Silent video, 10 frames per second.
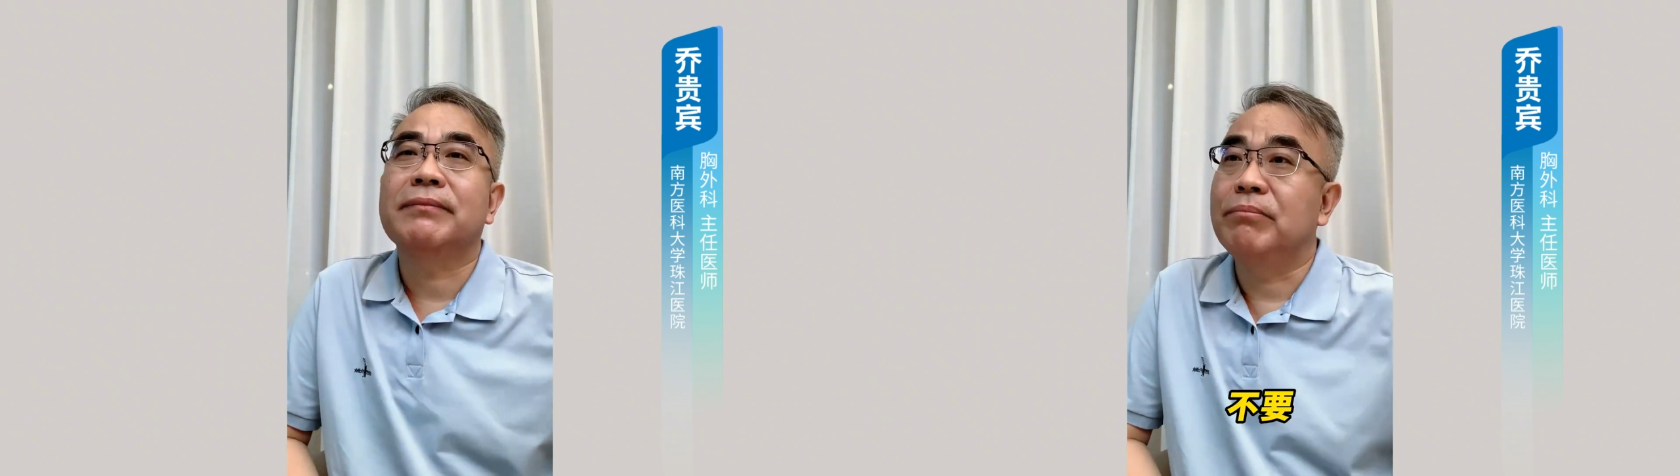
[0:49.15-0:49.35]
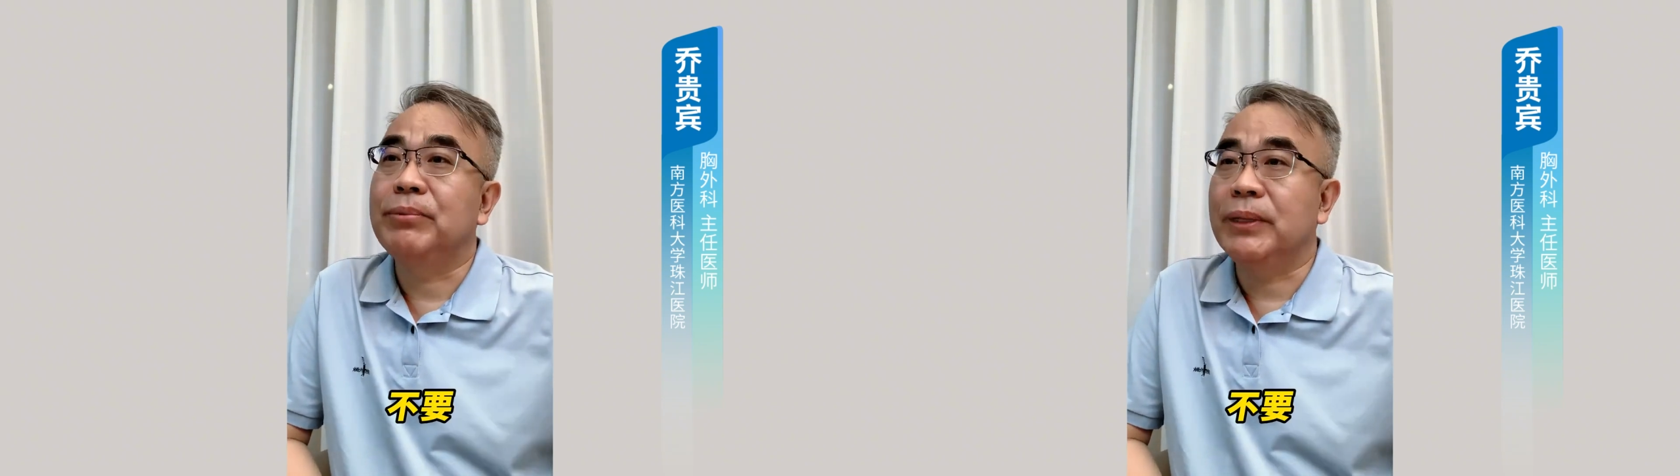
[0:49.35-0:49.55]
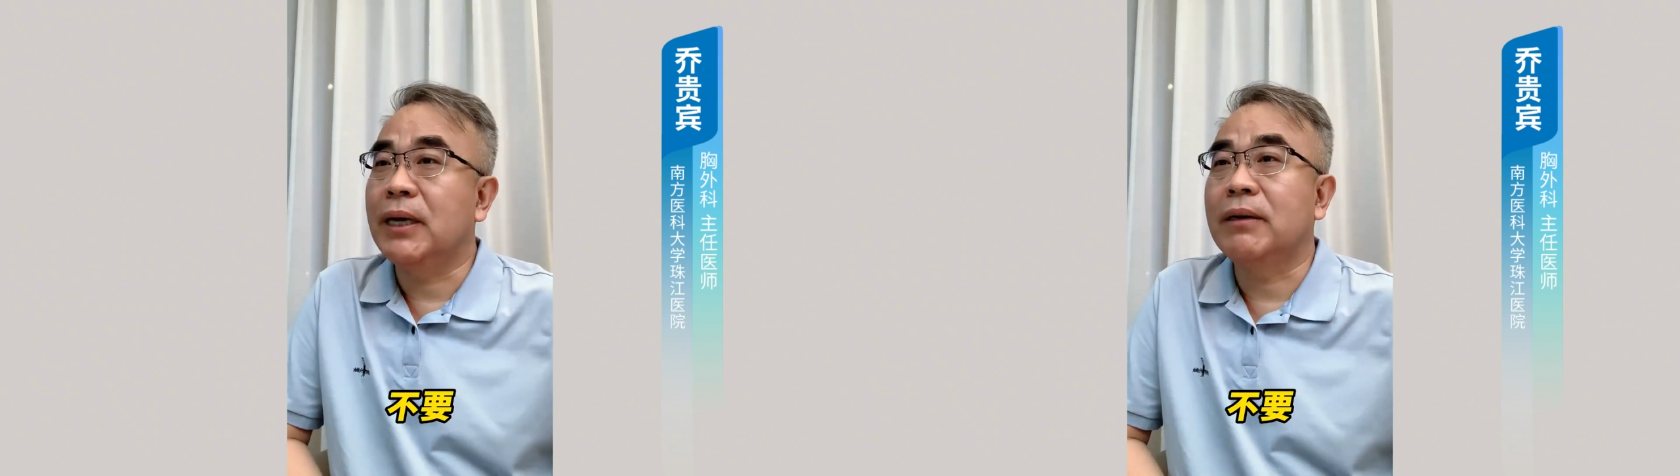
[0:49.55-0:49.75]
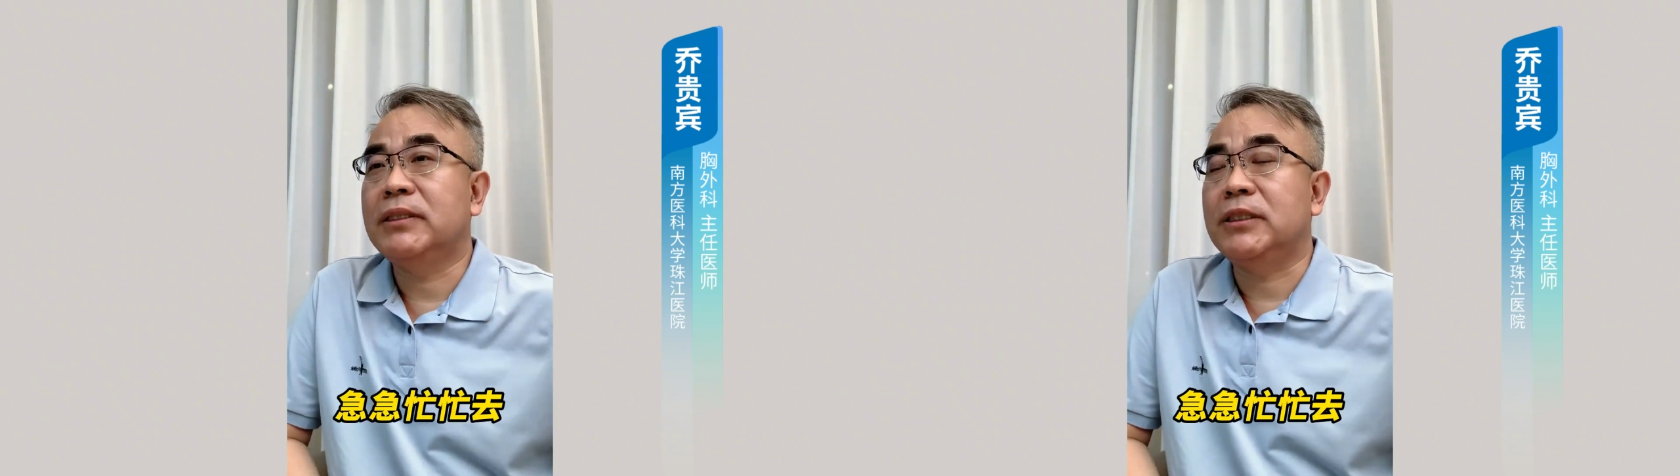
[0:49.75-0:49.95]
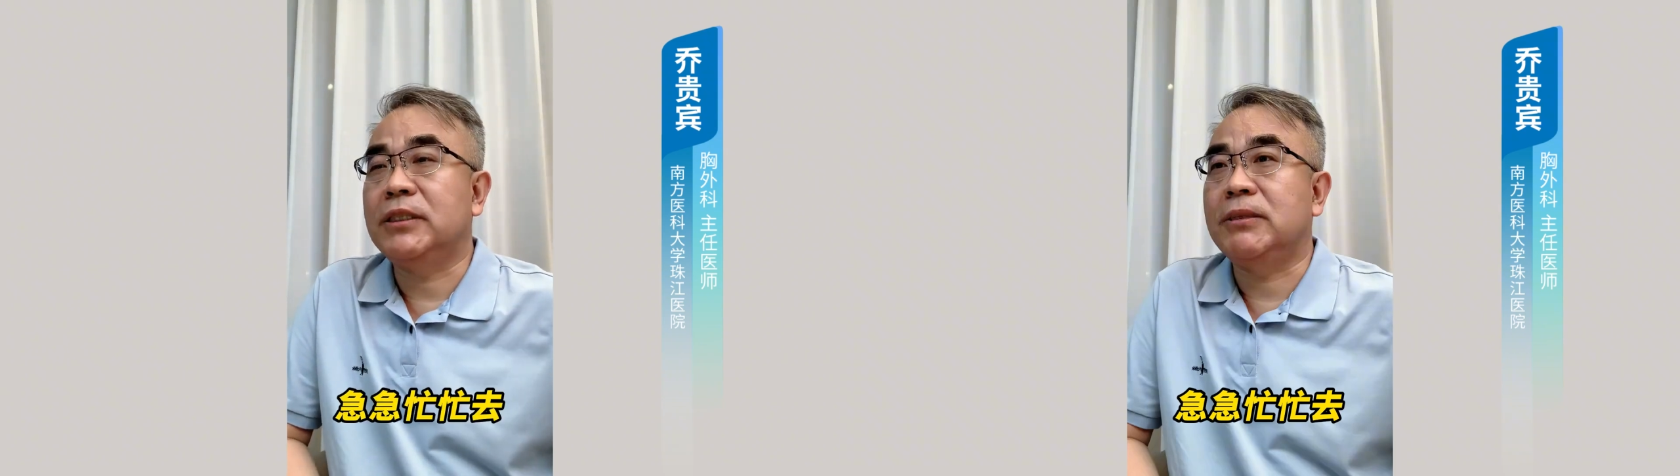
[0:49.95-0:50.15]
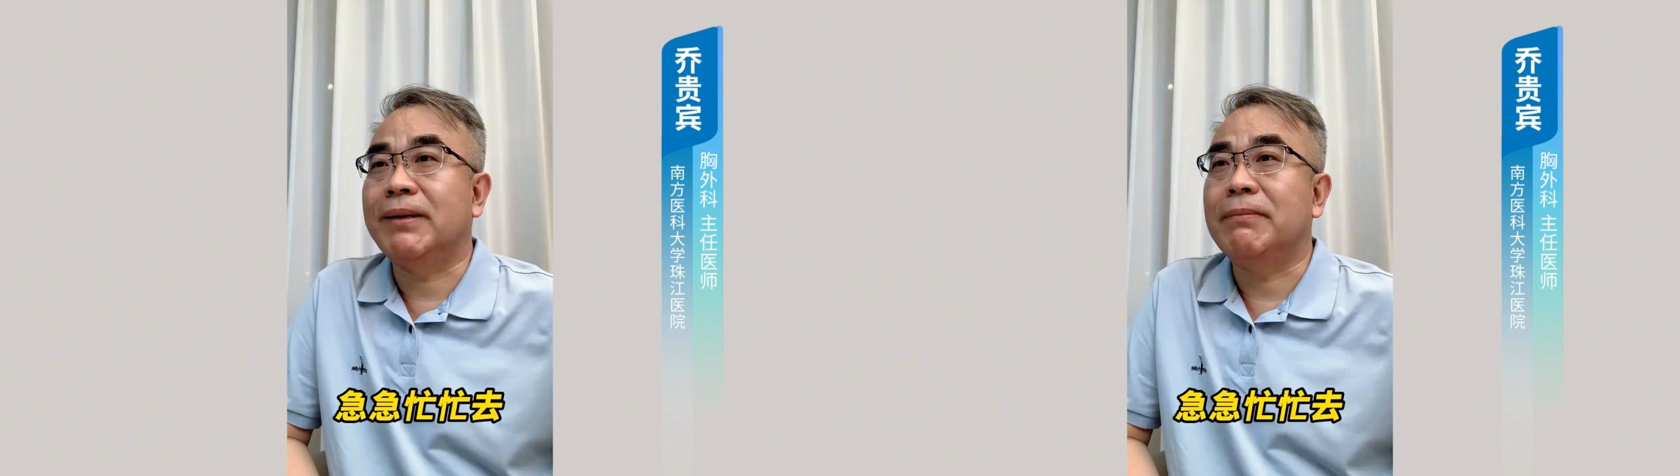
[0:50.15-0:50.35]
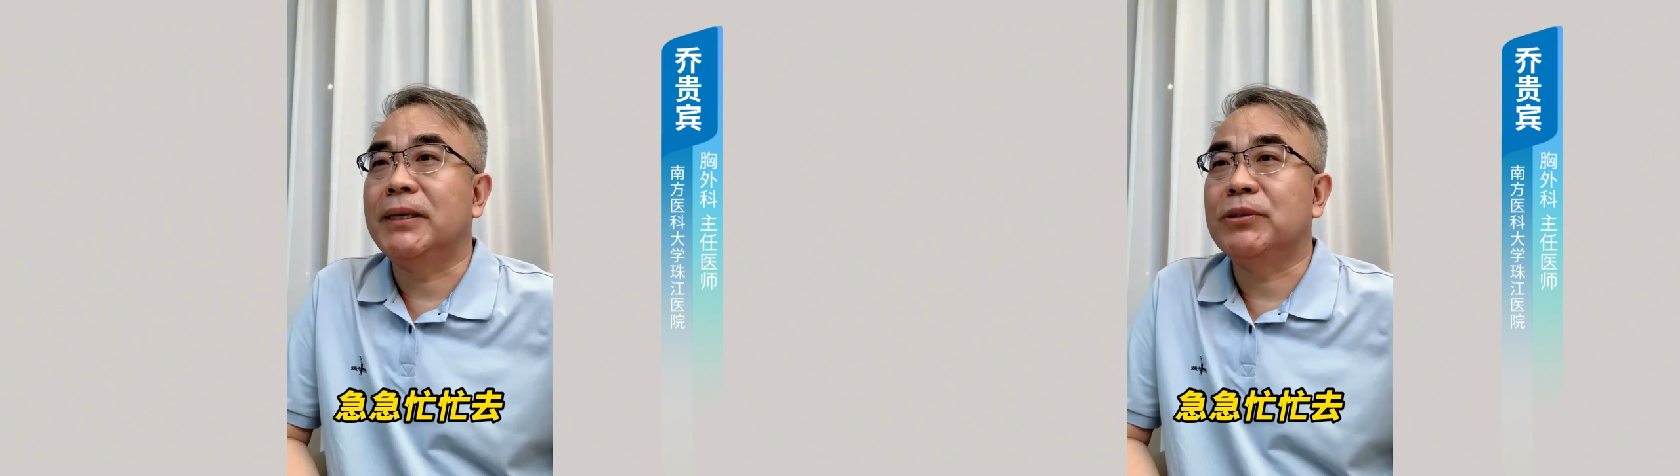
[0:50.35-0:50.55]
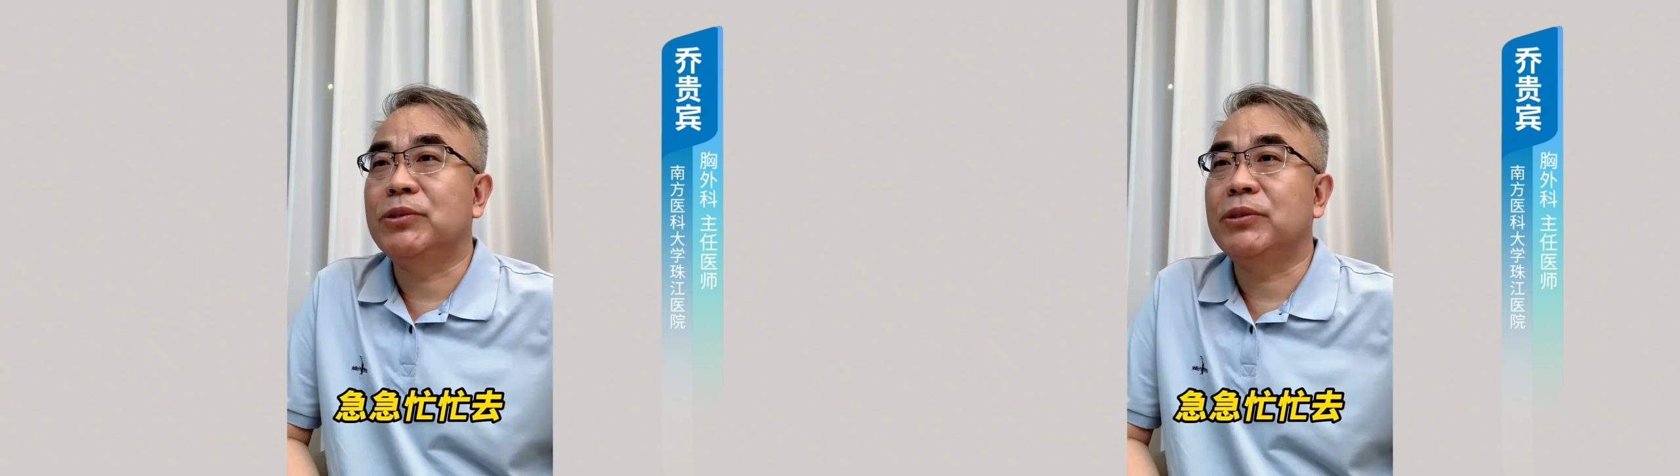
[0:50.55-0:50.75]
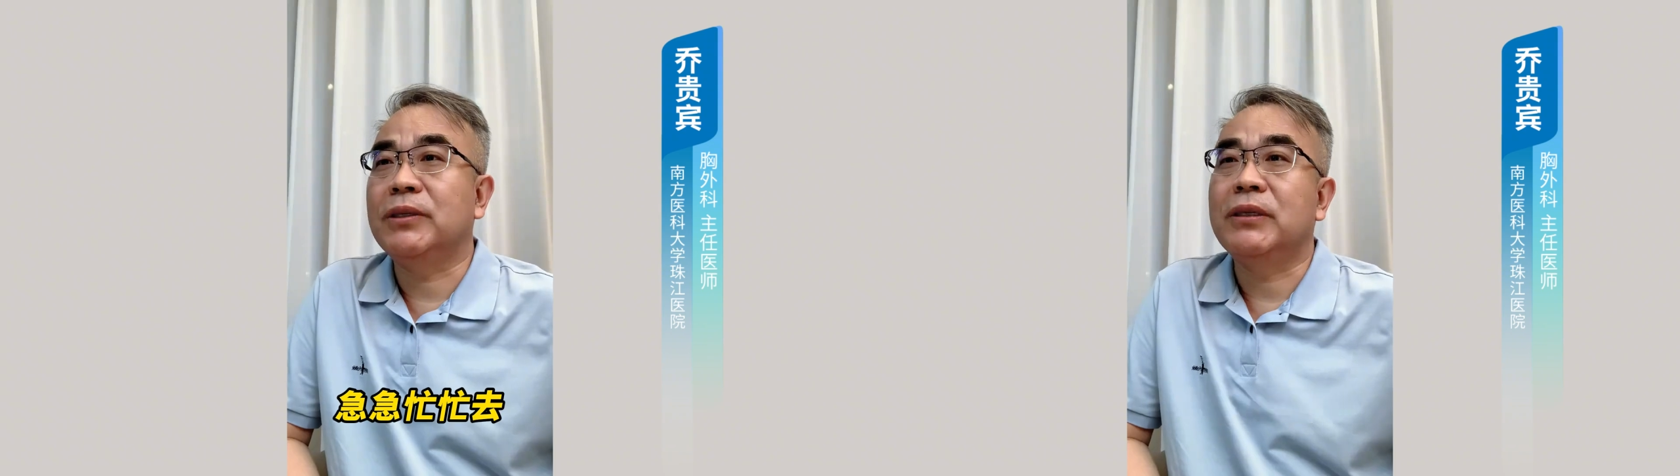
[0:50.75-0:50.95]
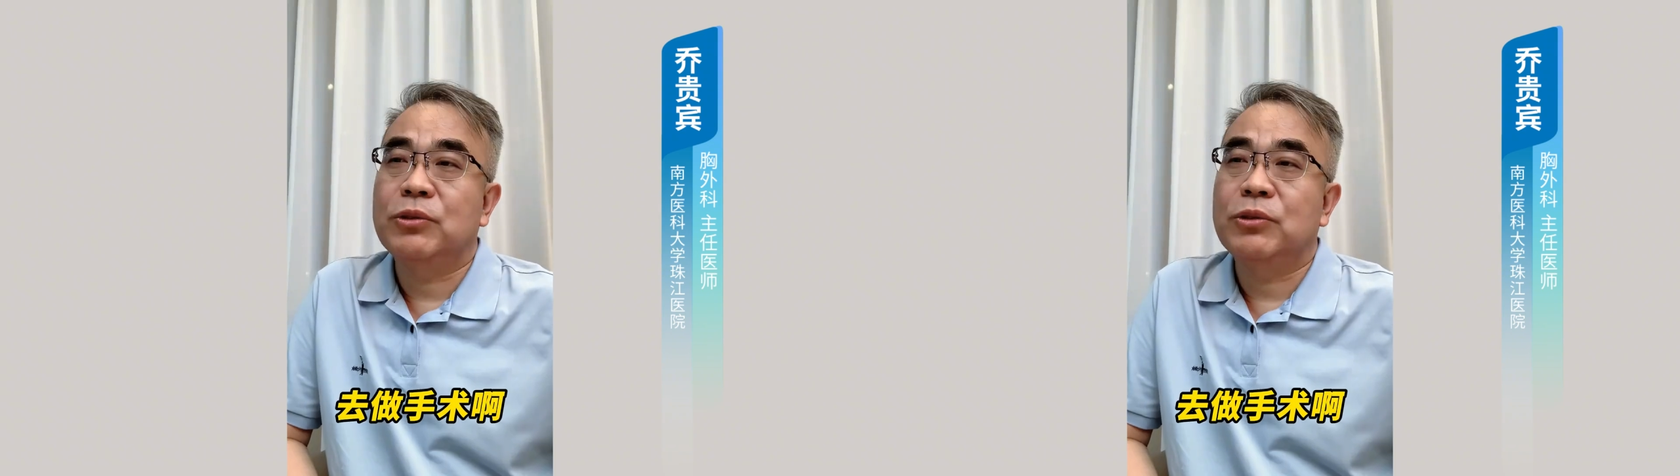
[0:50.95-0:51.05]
不要急急忙忙去